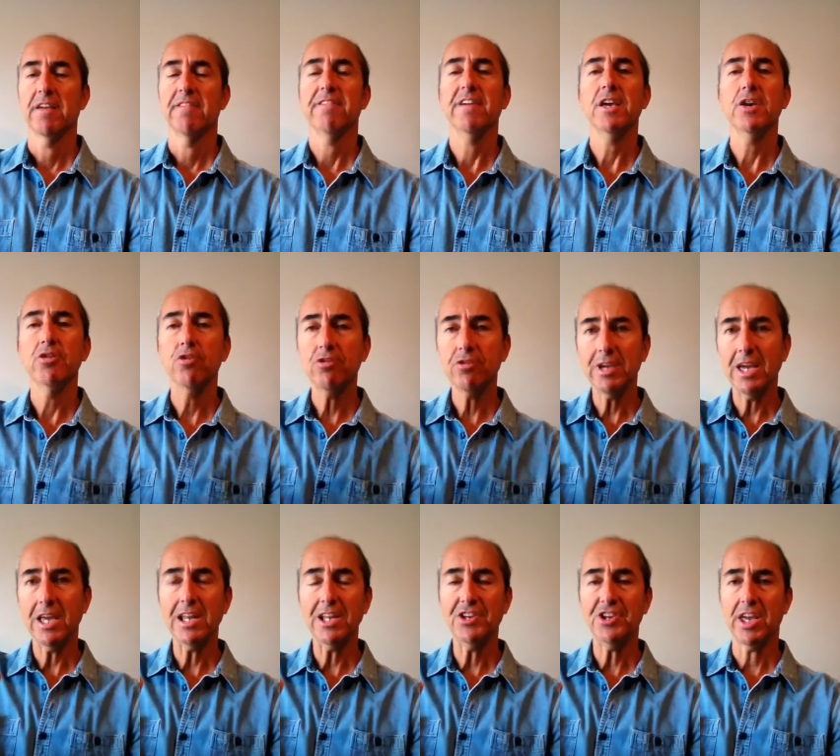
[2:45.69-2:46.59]
Ve gün
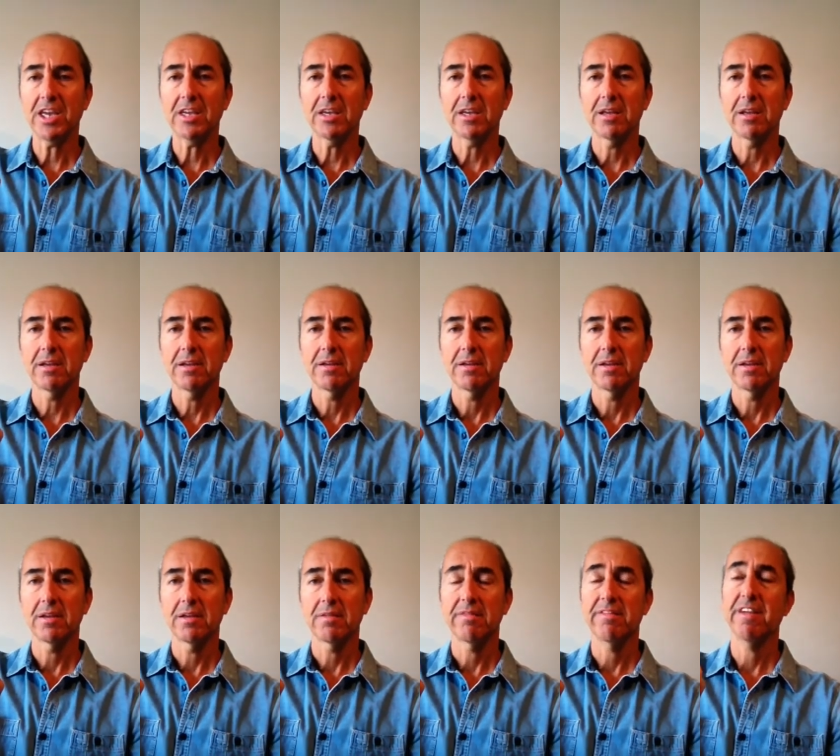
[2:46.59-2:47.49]
gelecek
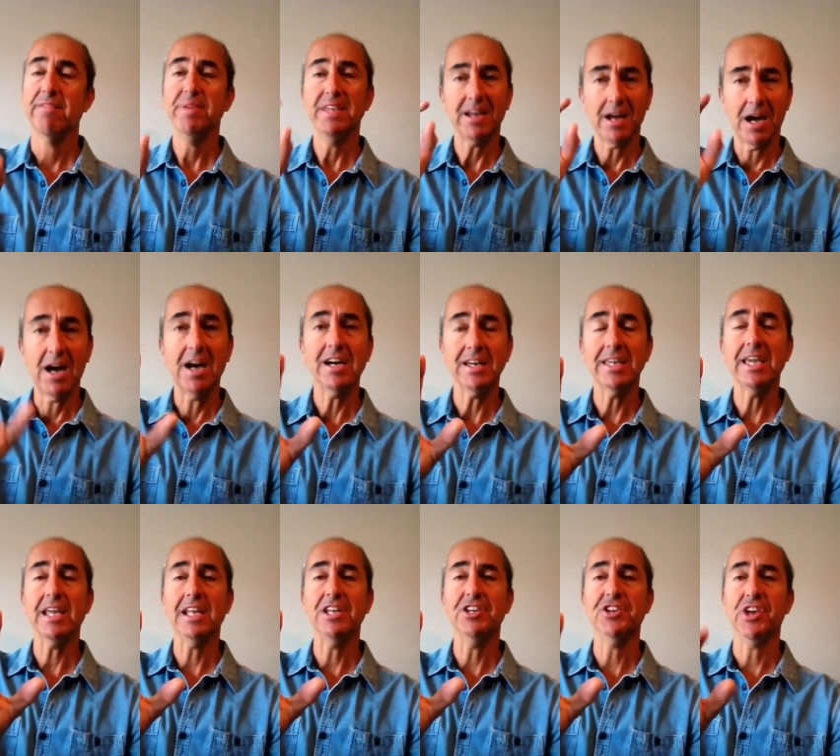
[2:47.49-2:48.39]
ve bir an
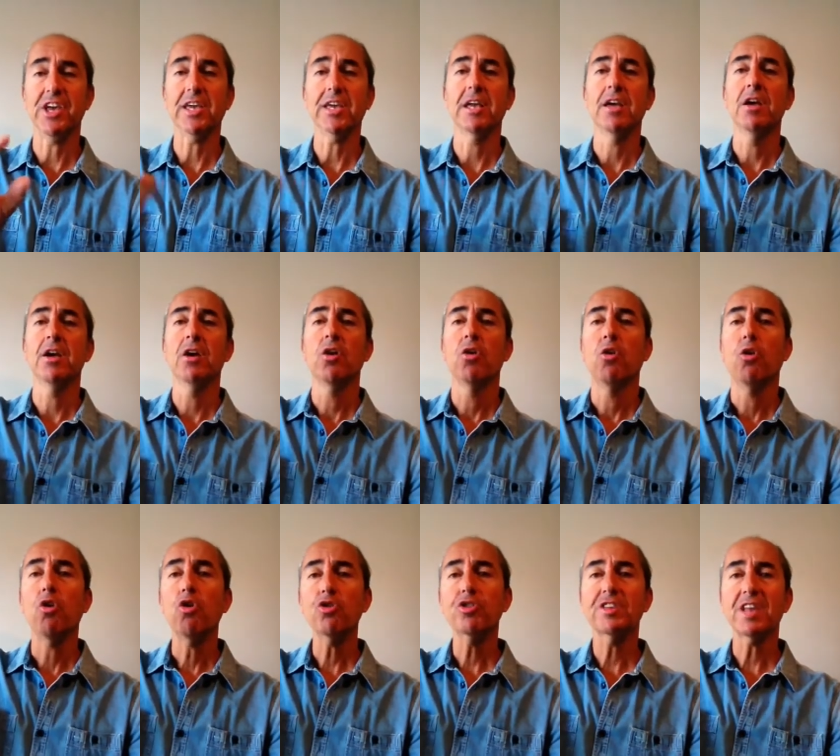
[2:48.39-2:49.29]
gelecek
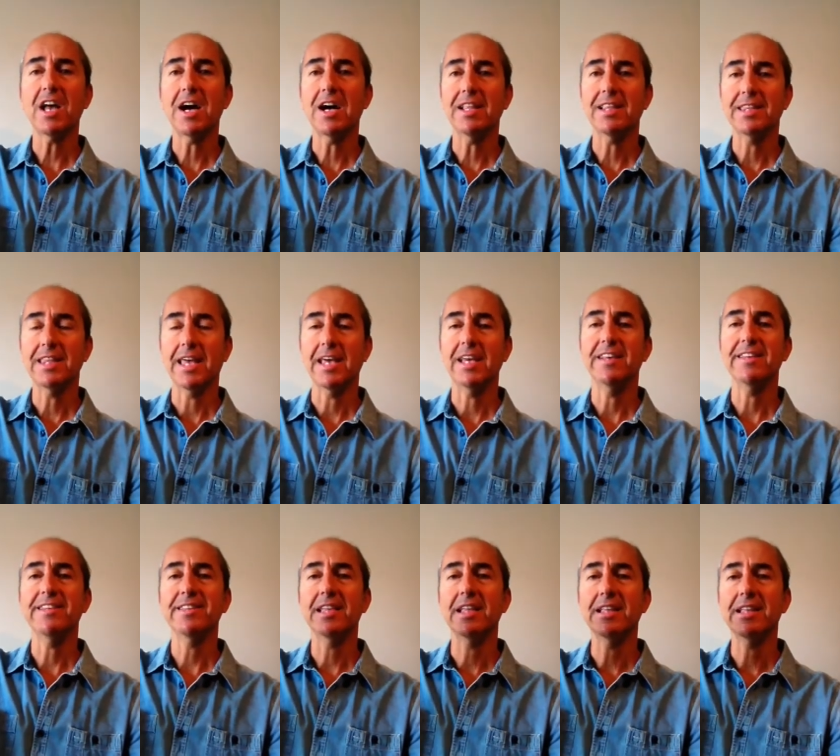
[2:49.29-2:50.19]
o saatte,
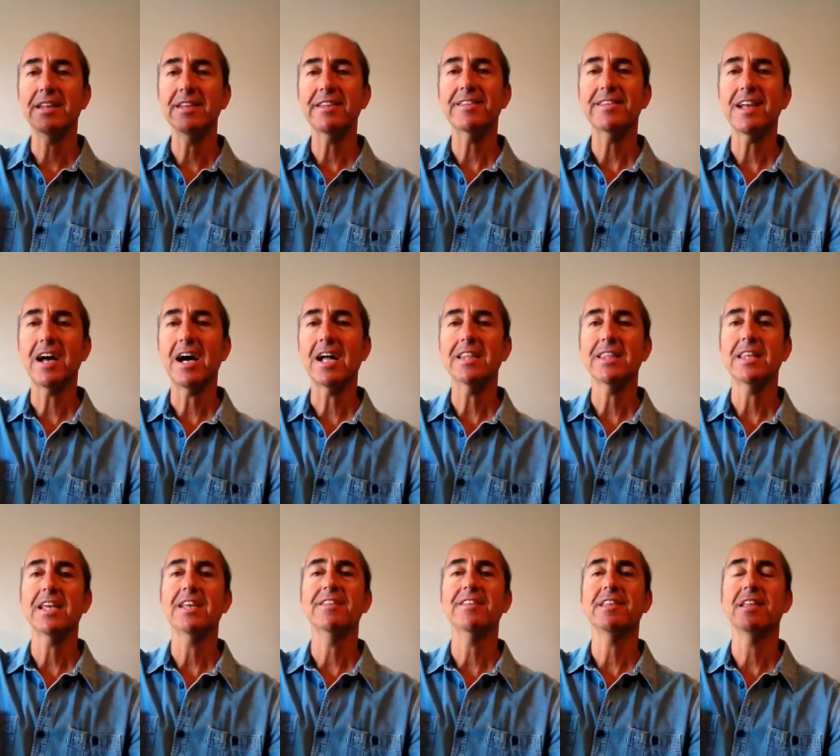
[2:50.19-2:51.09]
istediğiniz
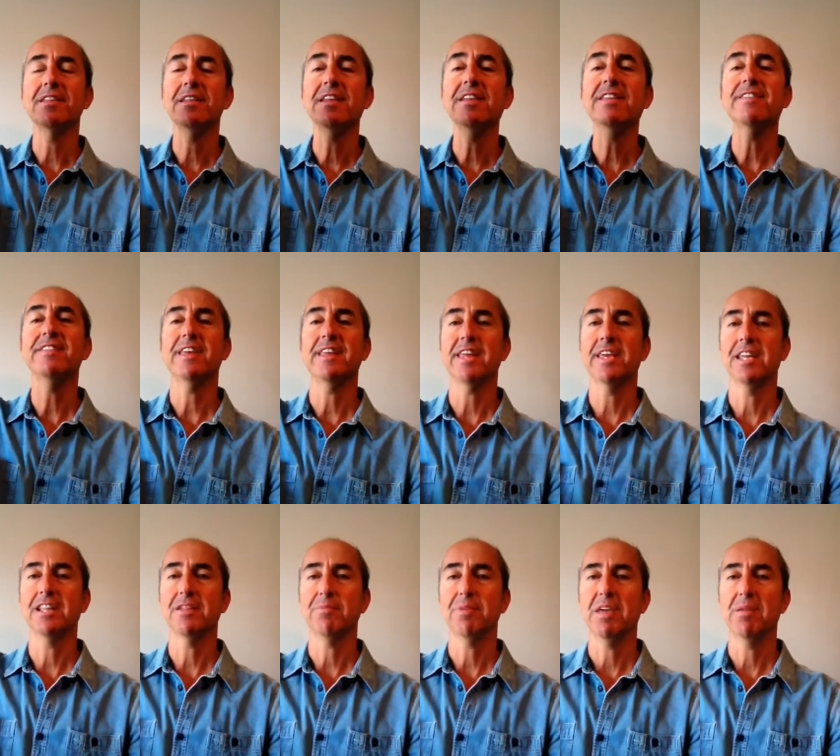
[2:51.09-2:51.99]
saatte, istediğiniz yere
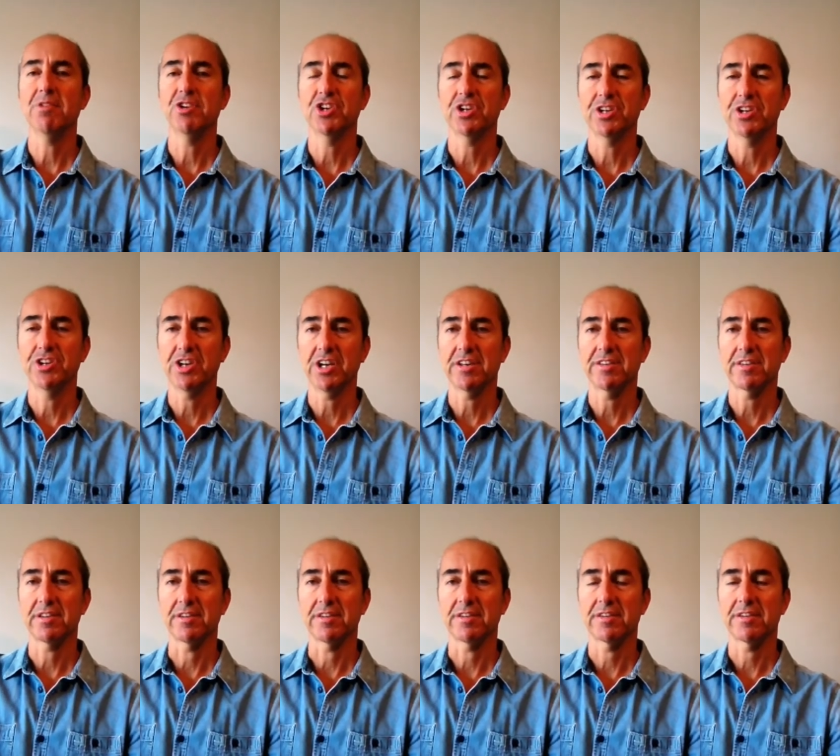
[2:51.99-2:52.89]
gitmeyi
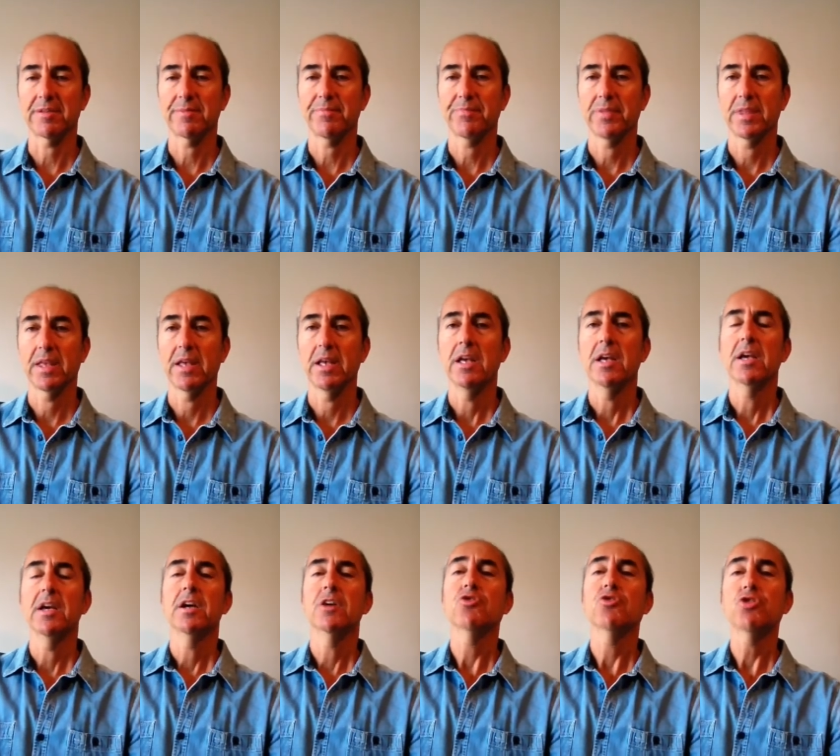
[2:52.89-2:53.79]
başaracaksınız.
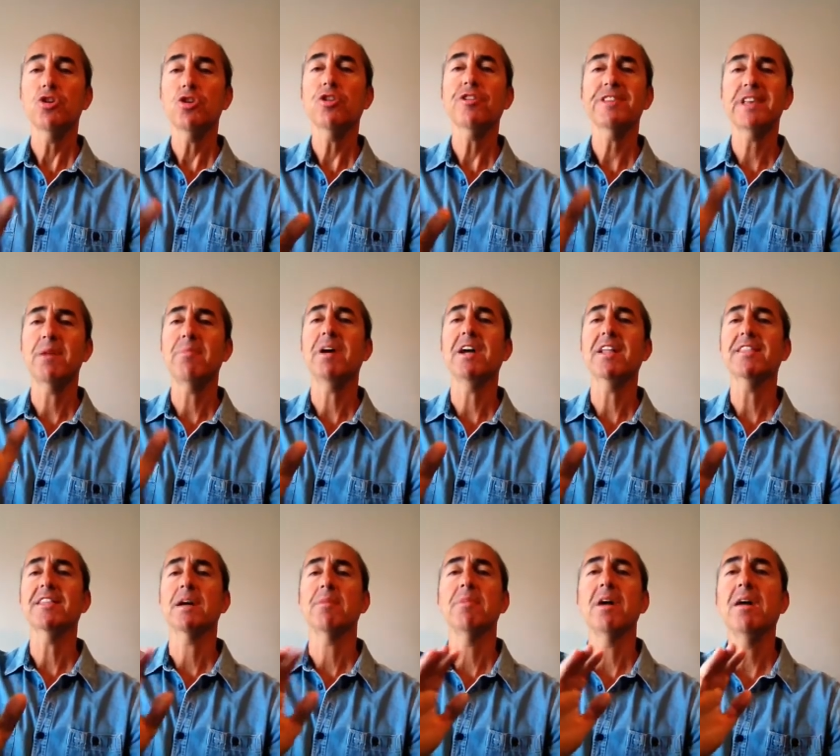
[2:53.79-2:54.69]
Çünkü zaman
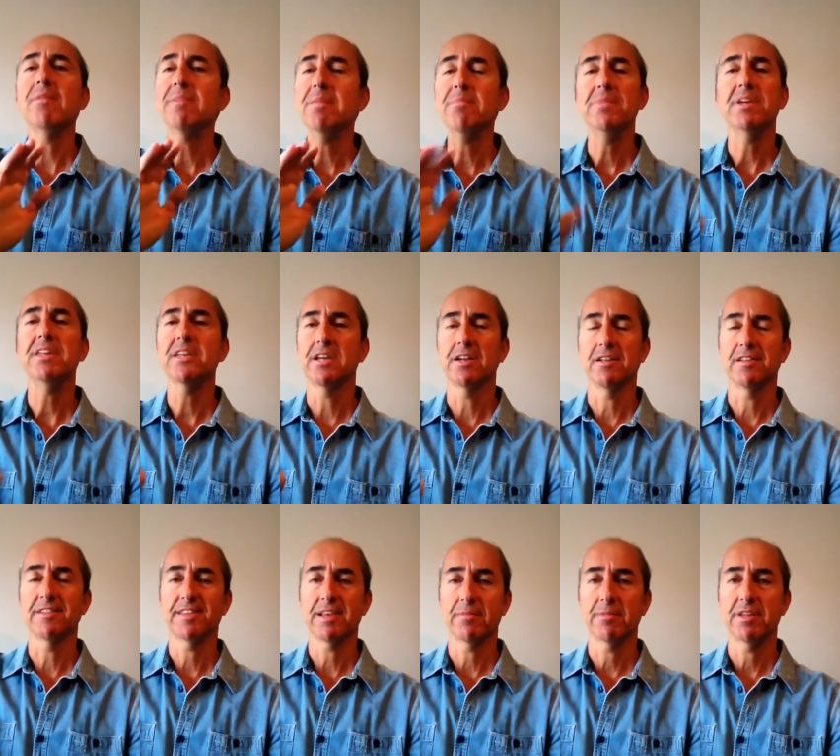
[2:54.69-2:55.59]
tamamen bir
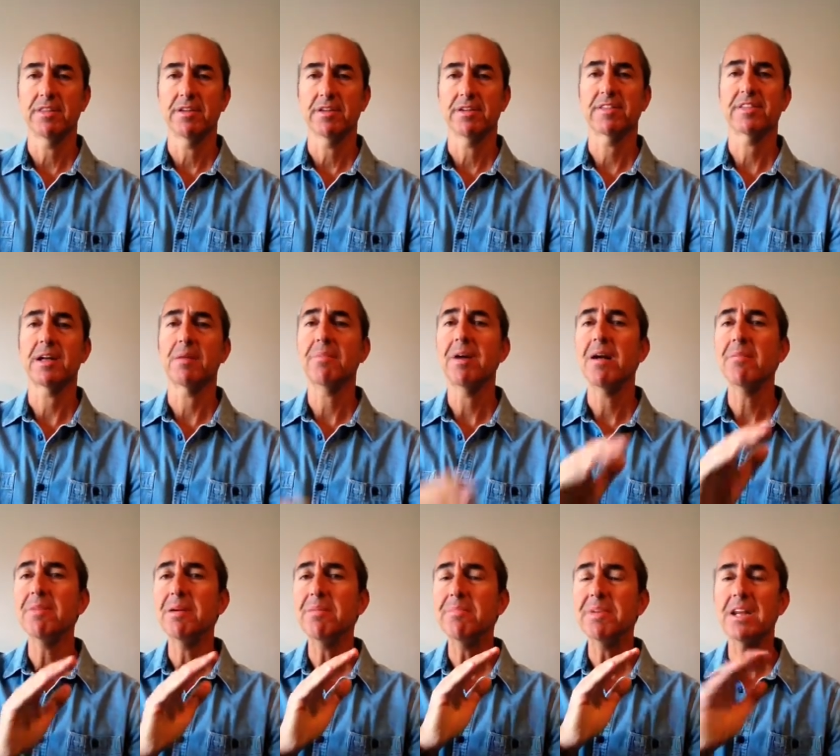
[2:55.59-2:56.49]
yanılsamadır.
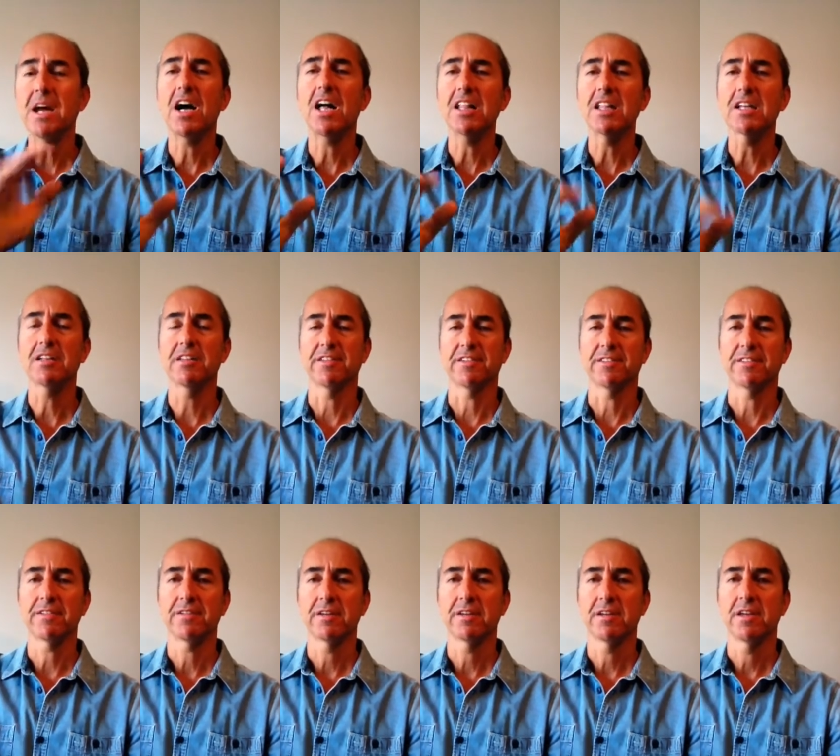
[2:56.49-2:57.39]
Tamamen bir
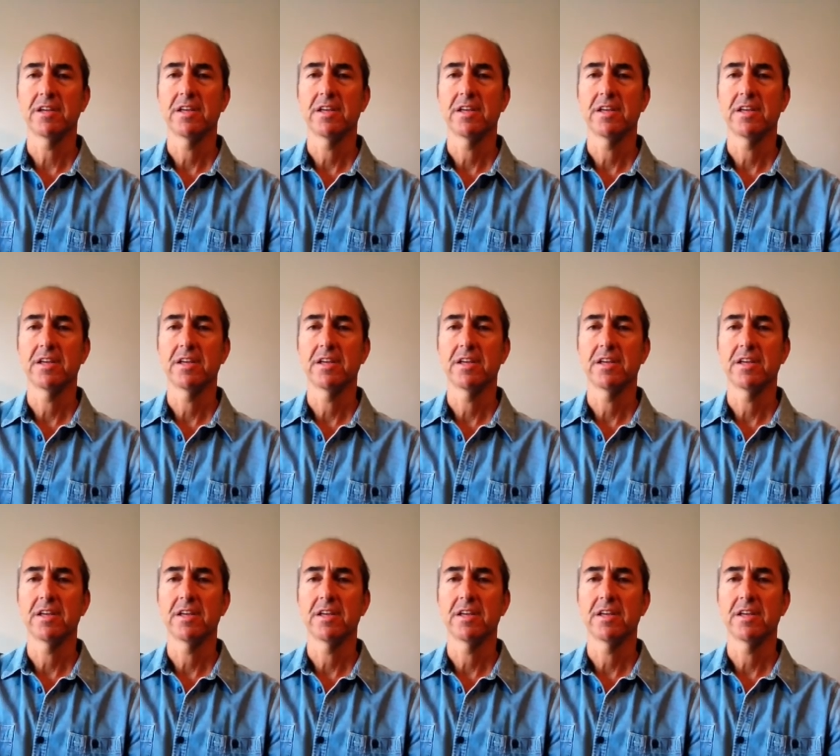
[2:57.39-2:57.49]
algıdır.